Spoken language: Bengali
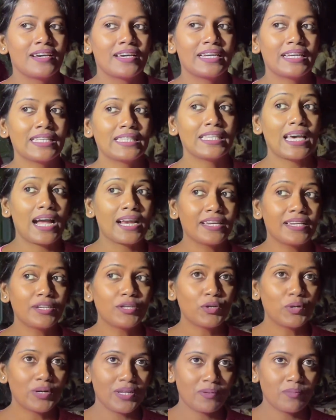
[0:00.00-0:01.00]
এটা দাঁড়ির
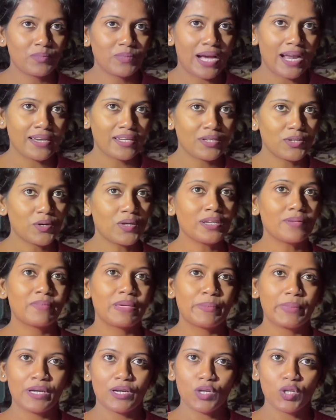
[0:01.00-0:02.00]
রোডের দাঁড়ির রোড
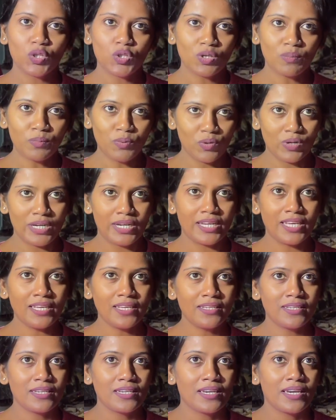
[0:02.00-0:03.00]
বিবেকানন্দ পল্লী
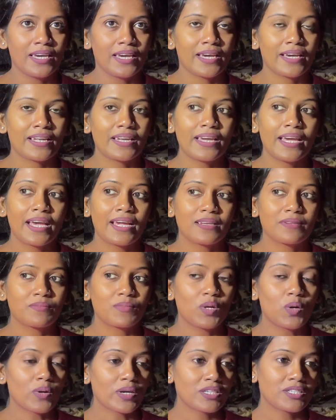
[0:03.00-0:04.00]
এখানে
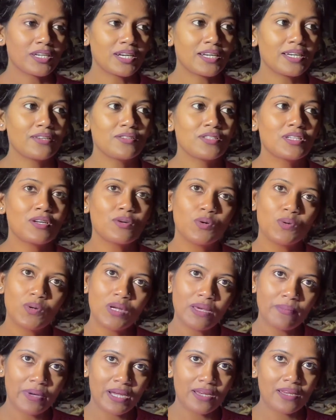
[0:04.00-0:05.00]
লোকেশানটা হচ্ছে
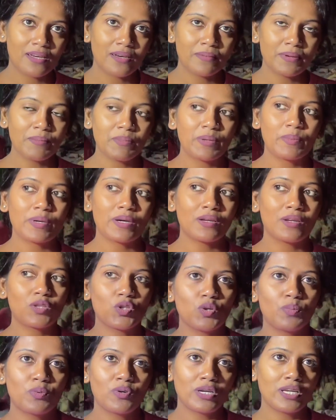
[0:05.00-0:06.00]
গুগলে মারলে হবে বিবেকানন্দ
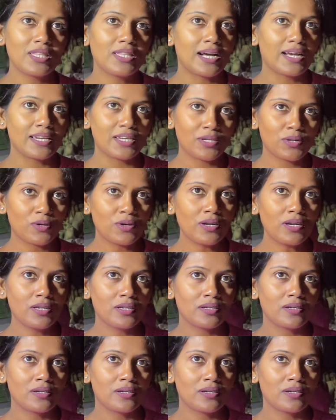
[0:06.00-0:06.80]
পল্লী দাঁড়ির রোড